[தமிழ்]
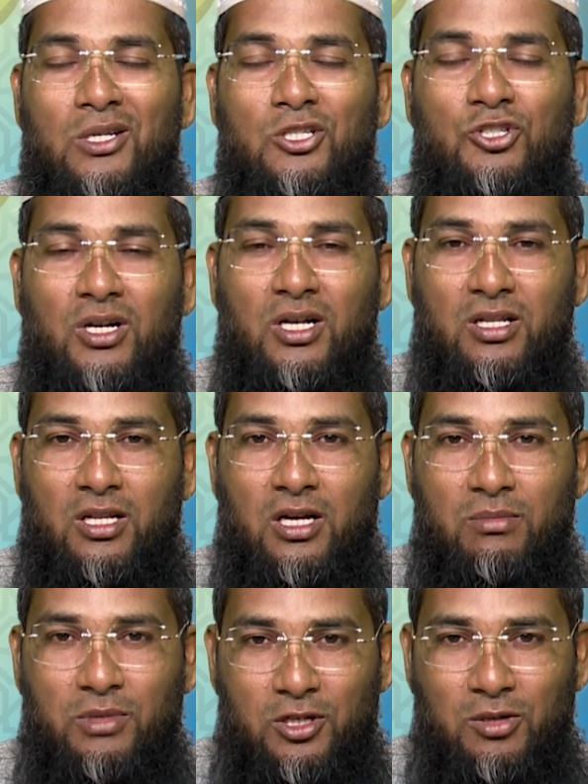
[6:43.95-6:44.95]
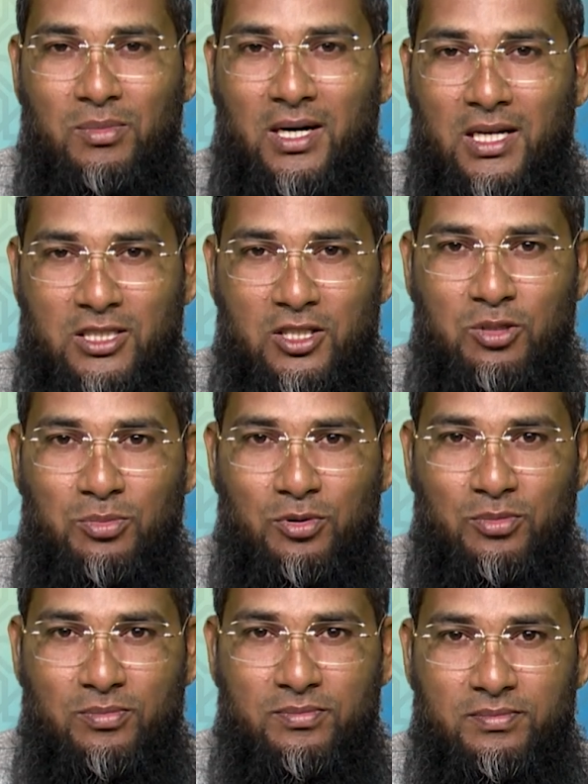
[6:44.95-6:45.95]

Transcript: இன்ஷா அல்லாஹ் மீண்டும் நாளை சந்திப்போம்